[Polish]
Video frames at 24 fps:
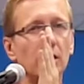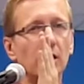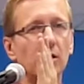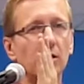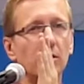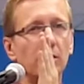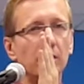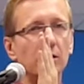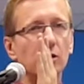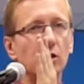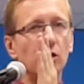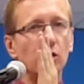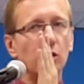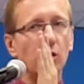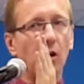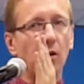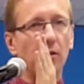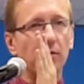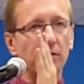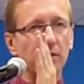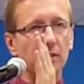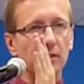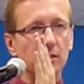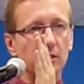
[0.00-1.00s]

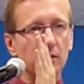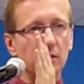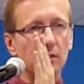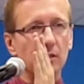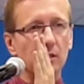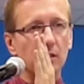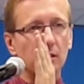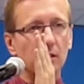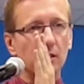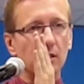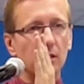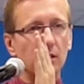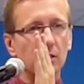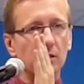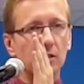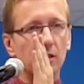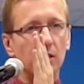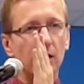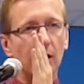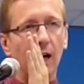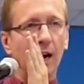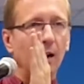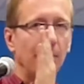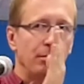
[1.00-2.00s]
zero-jedynkowi.
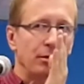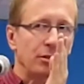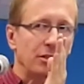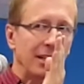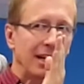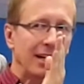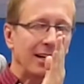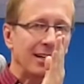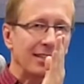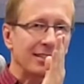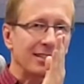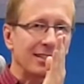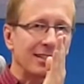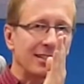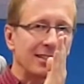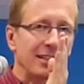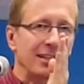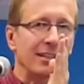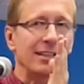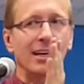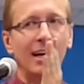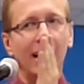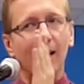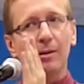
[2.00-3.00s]
Czyli albo taka
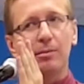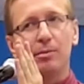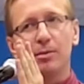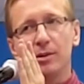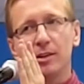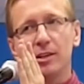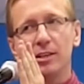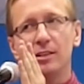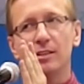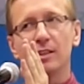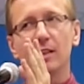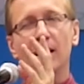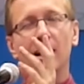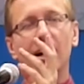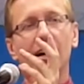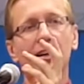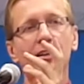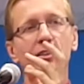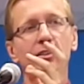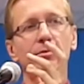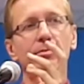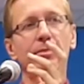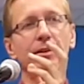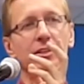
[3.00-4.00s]
strategia, albo
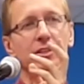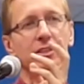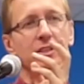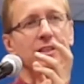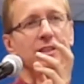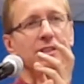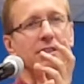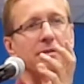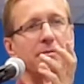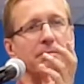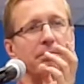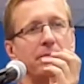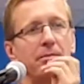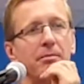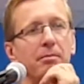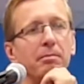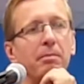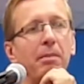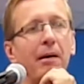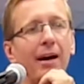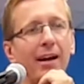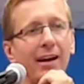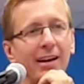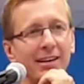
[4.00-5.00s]
inna, ale zobaczyli
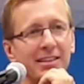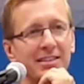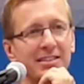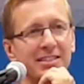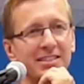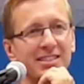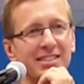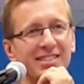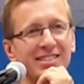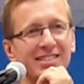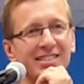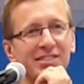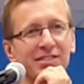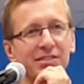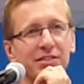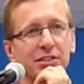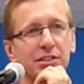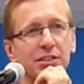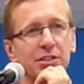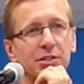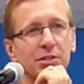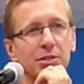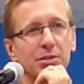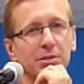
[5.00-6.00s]
ten balans
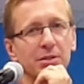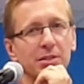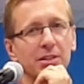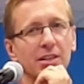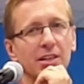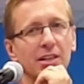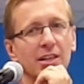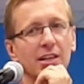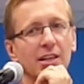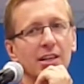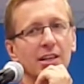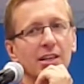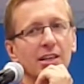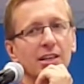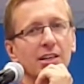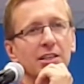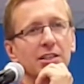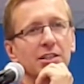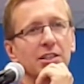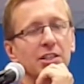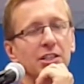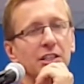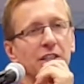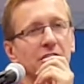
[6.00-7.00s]
w życiu.
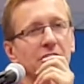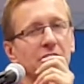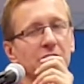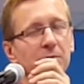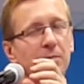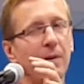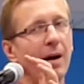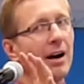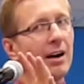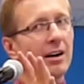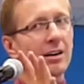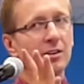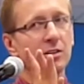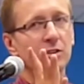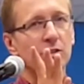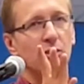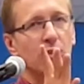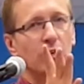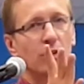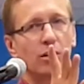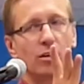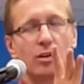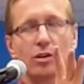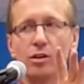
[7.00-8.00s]
Że życie jest
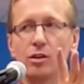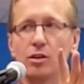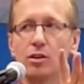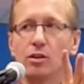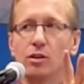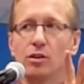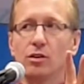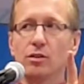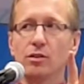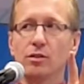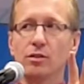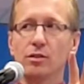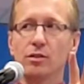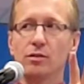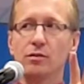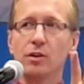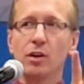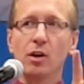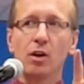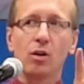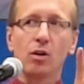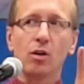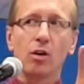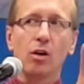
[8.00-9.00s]
bardzo
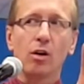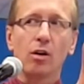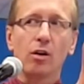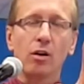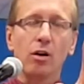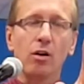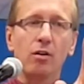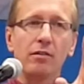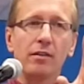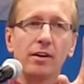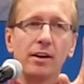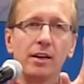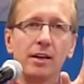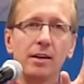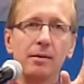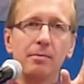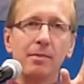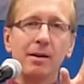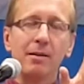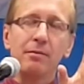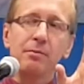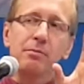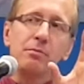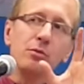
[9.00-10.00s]
e,
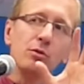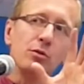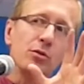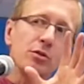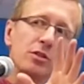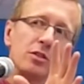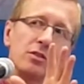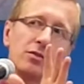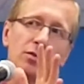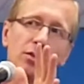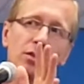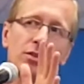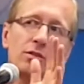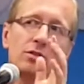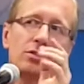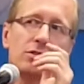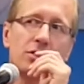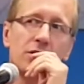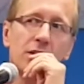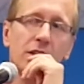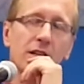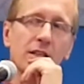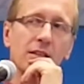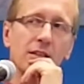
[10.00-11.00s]
wielokolorowe i ma
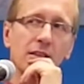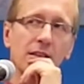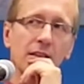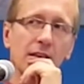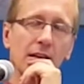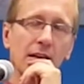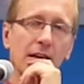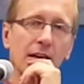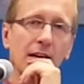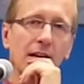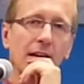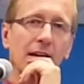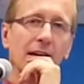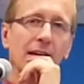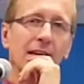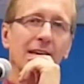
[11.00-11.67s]
mnóstwo odcieni.